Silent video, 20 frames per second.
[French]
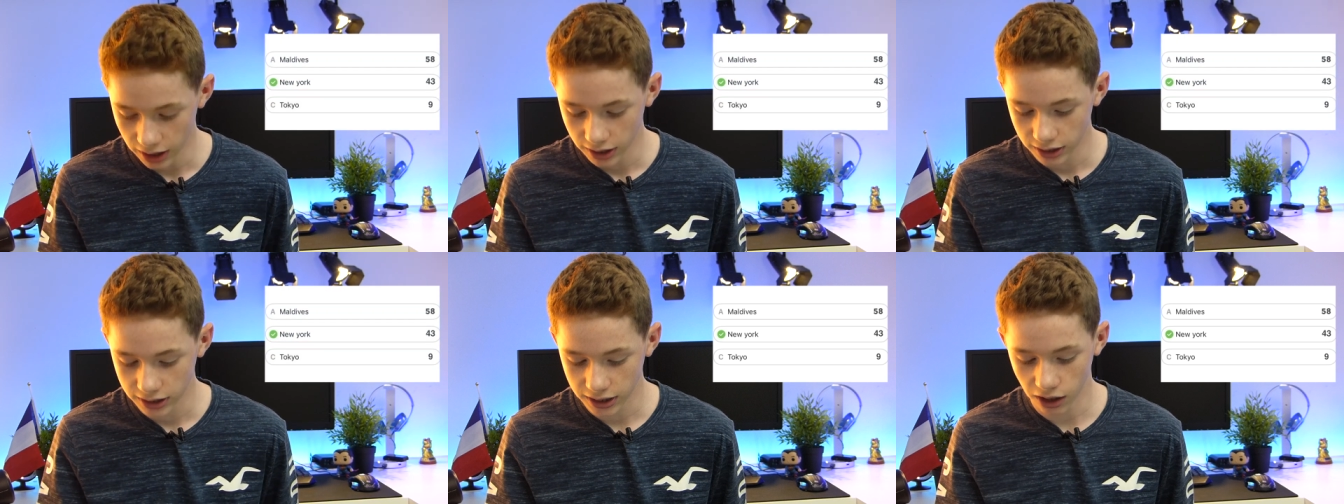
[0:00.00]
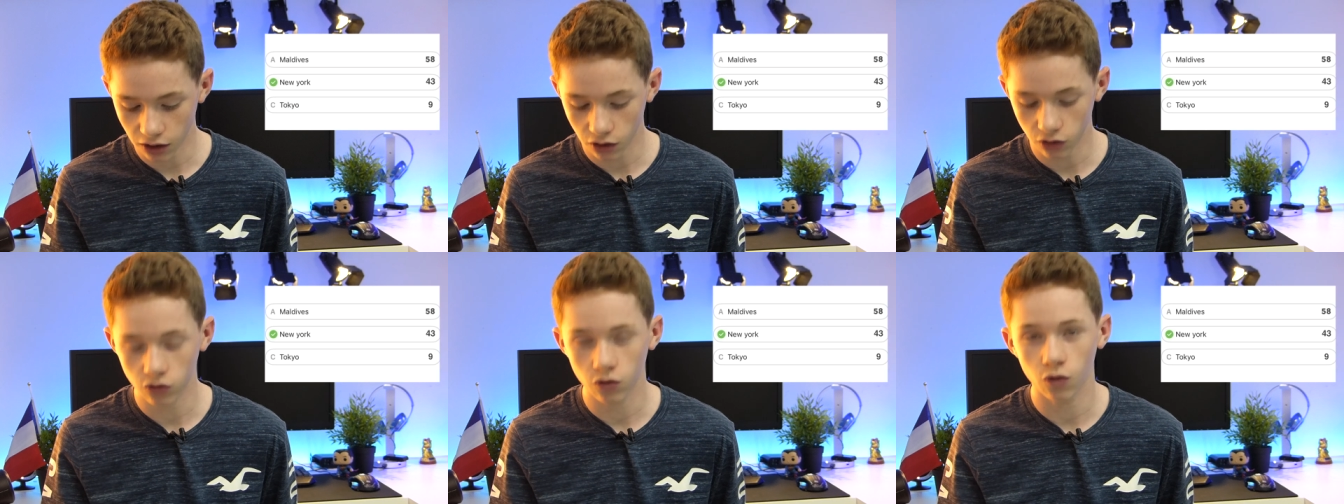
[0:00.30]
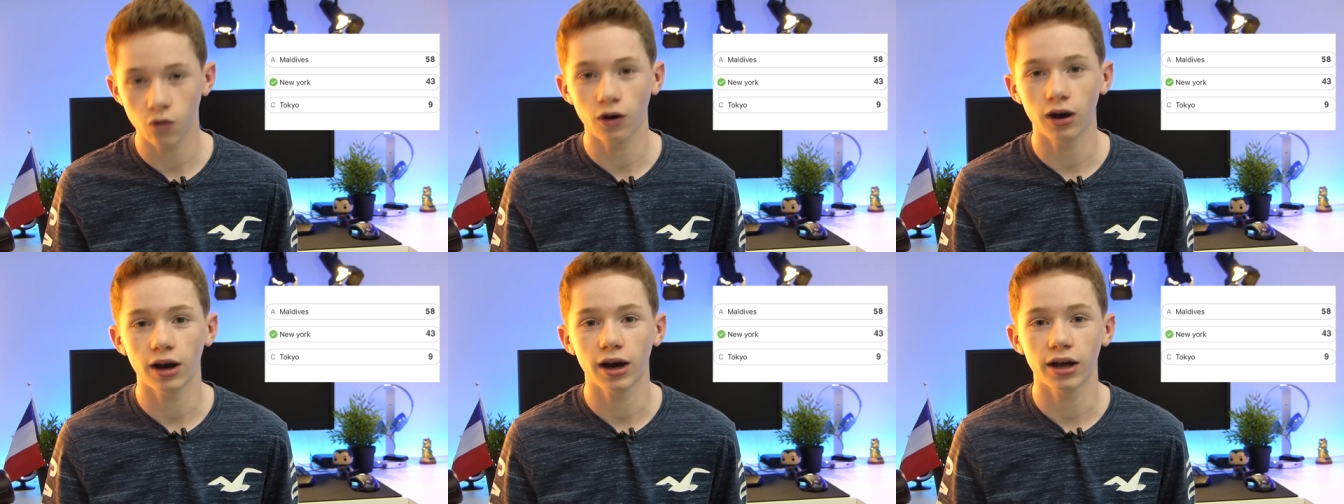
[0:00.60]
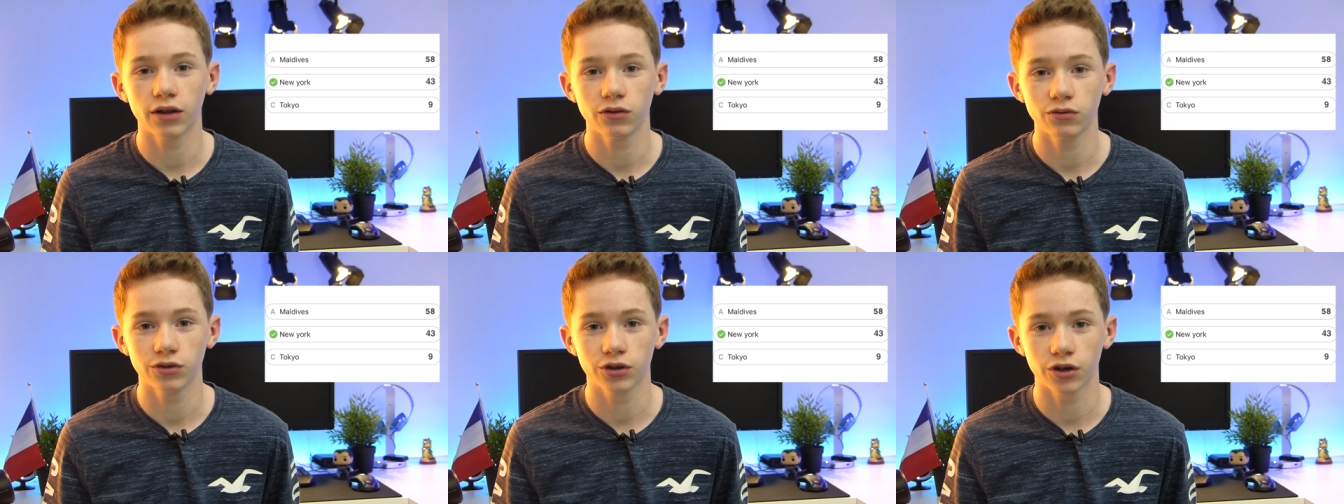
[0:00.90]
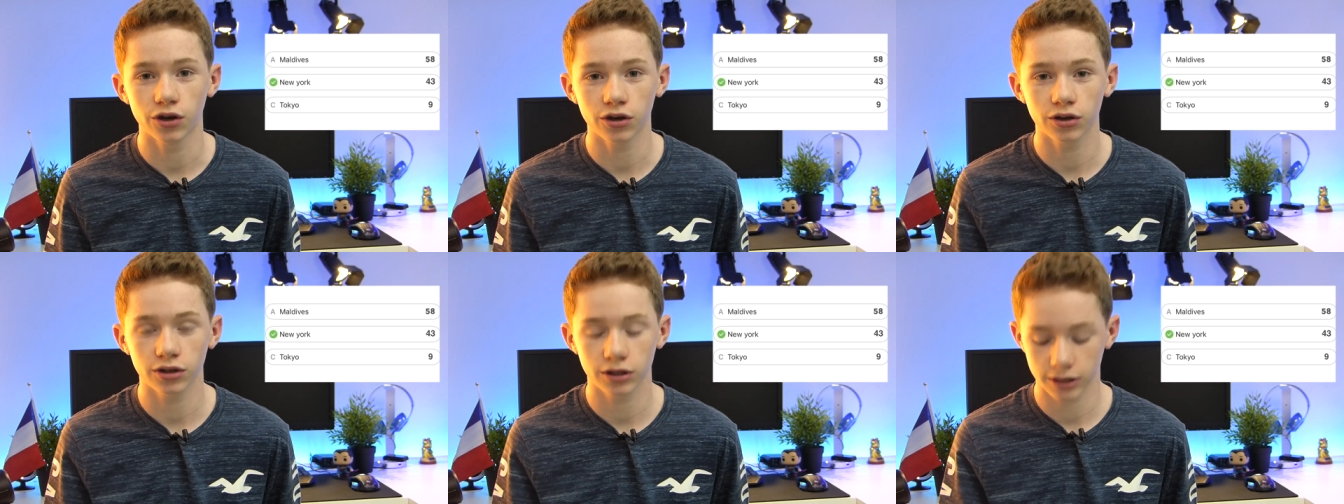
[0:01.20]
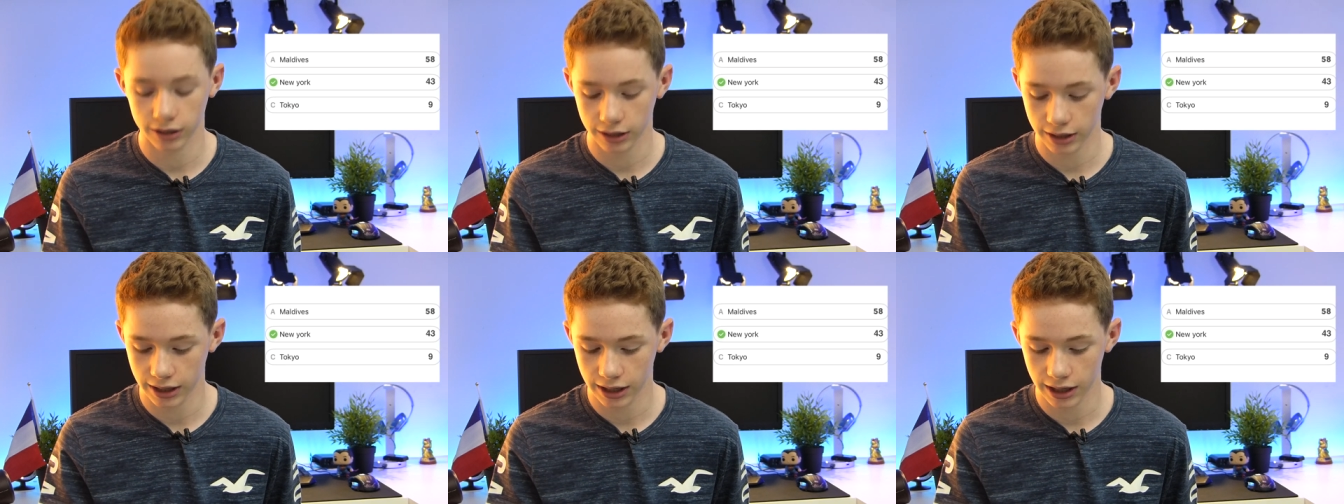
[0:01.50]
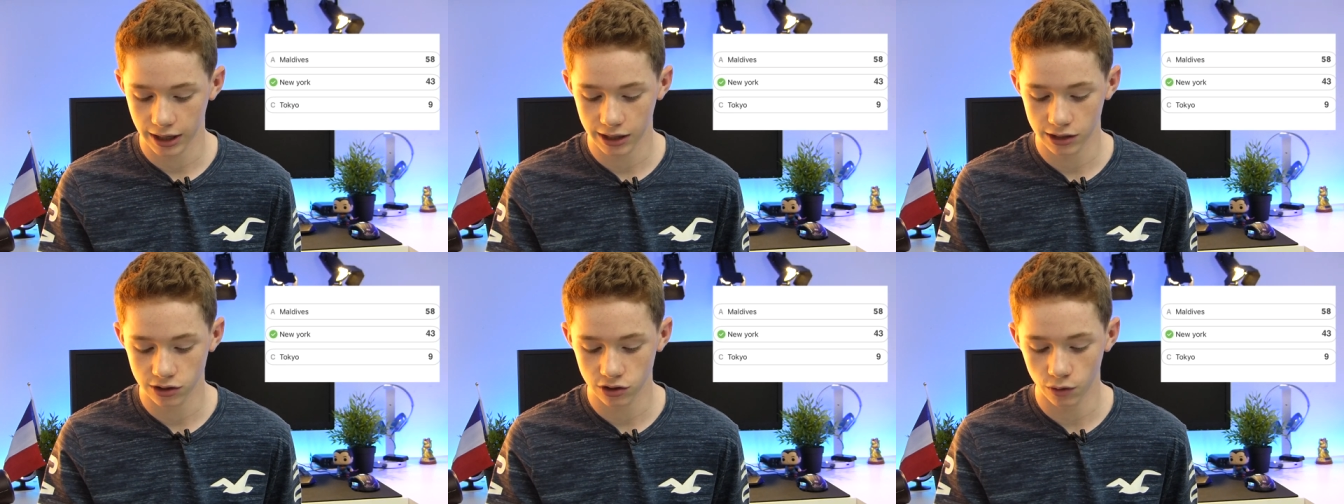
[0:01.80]
43 à New York
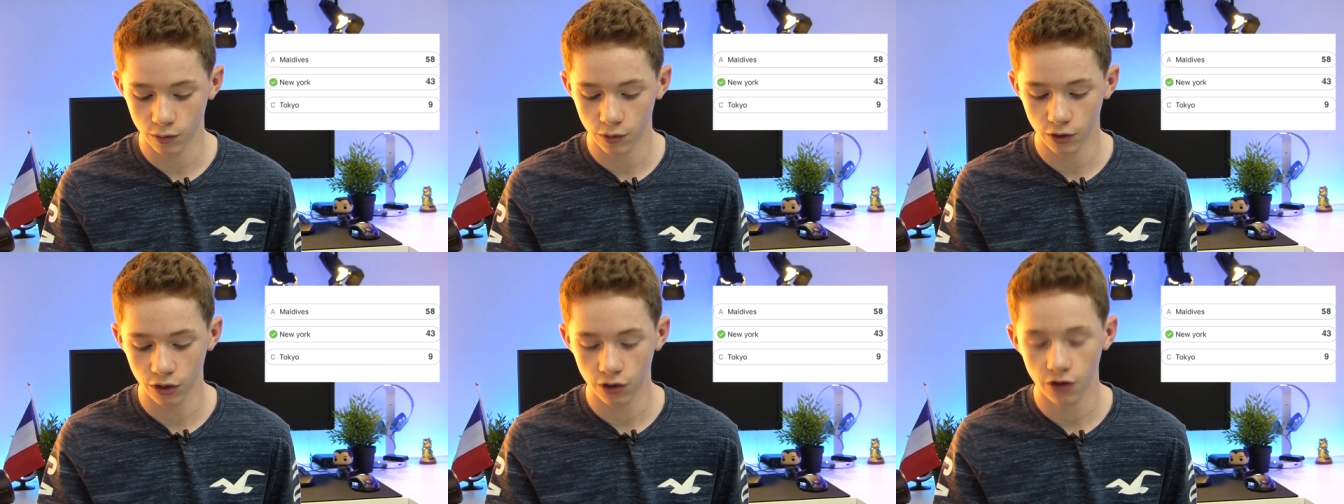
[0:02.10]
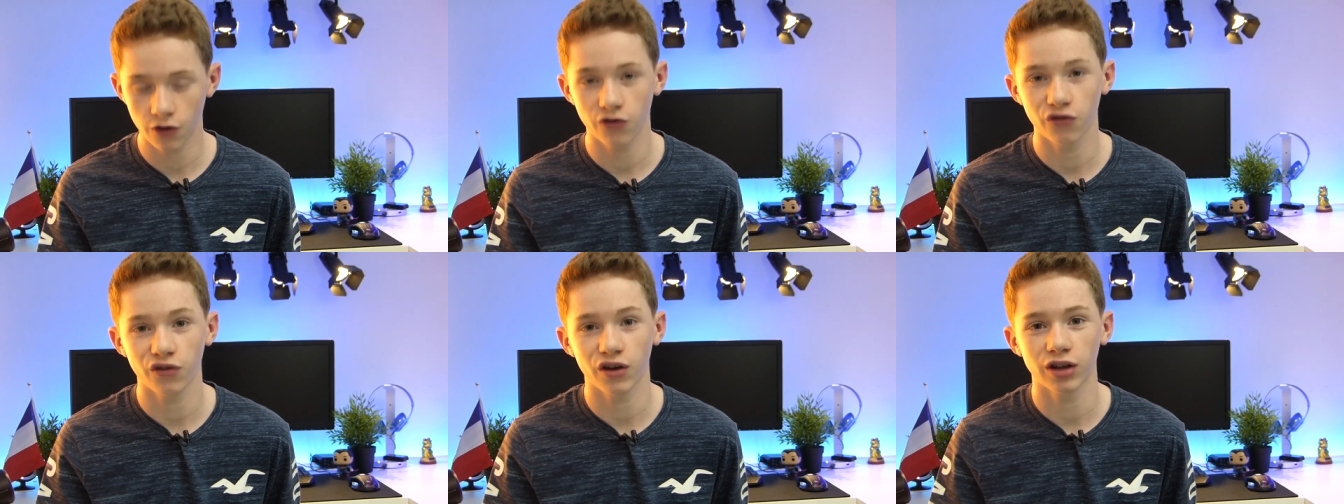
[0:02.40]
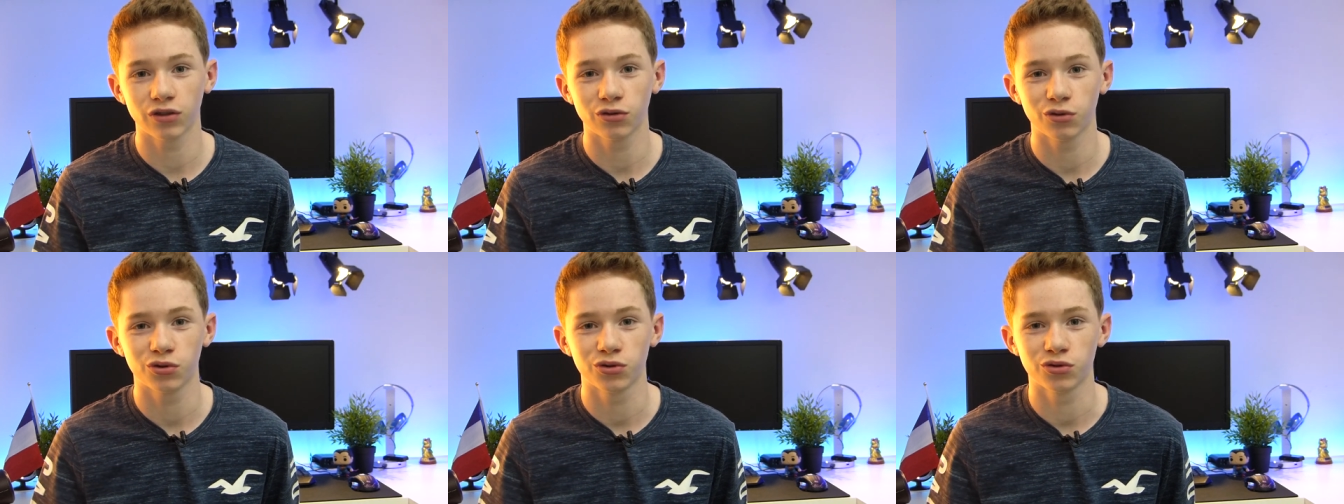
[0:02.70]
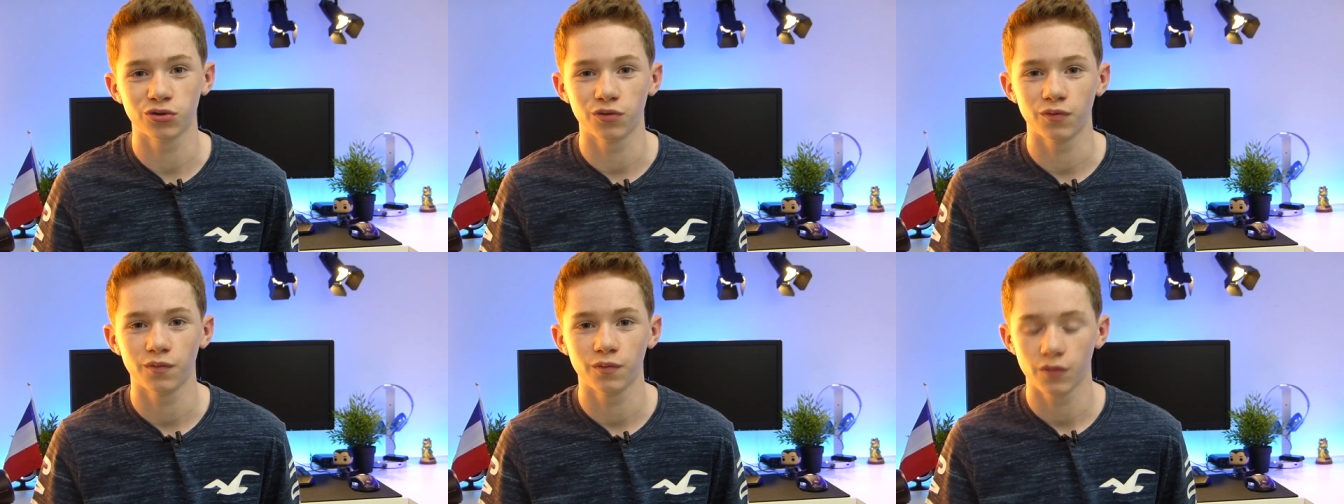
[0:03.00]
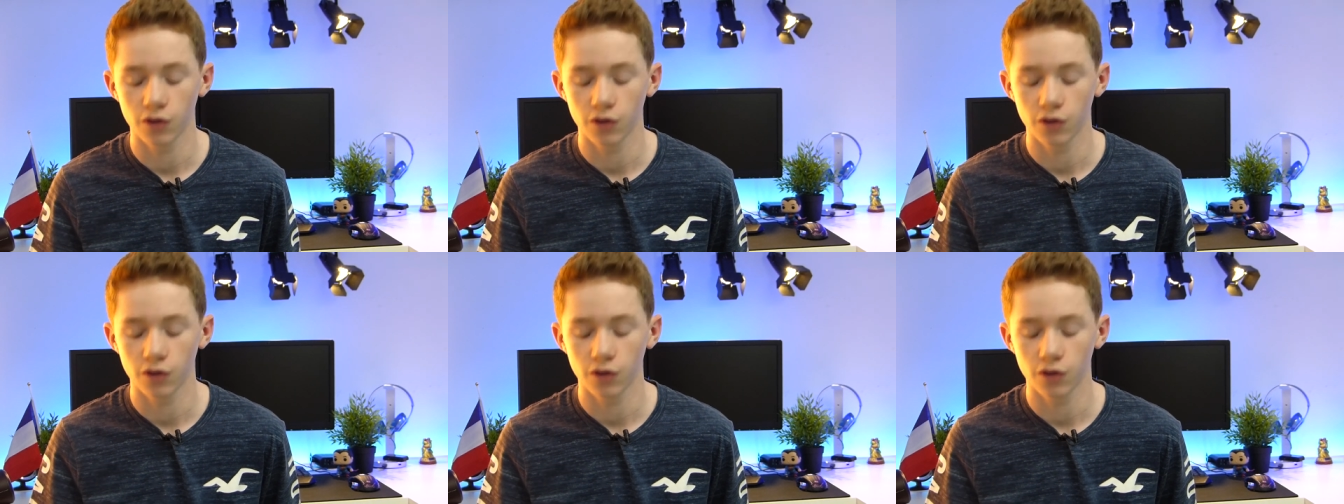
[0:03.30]
et seulement 9 à Tokyo.